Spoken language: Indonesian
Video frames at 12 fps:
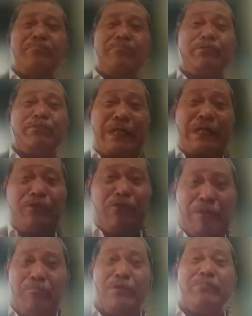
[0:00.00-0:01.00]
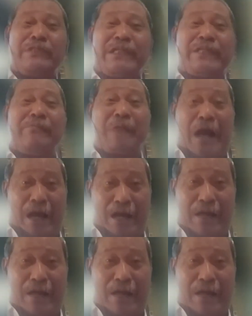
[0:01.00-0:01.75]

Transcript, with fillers: kan putusan itu kan belum kita terima.